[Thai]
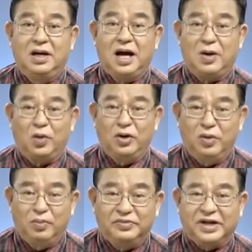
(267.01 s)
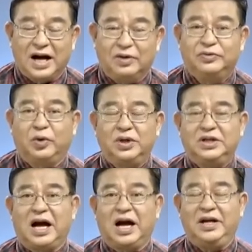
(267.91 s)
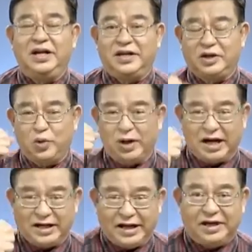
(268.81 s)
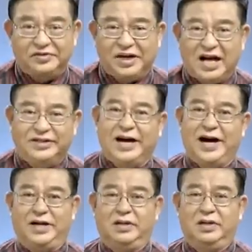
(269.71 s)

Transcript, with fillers: ถ้าคนหนุ่มสาวสนใจที่จะช่วยกันคิดสร้างชาติ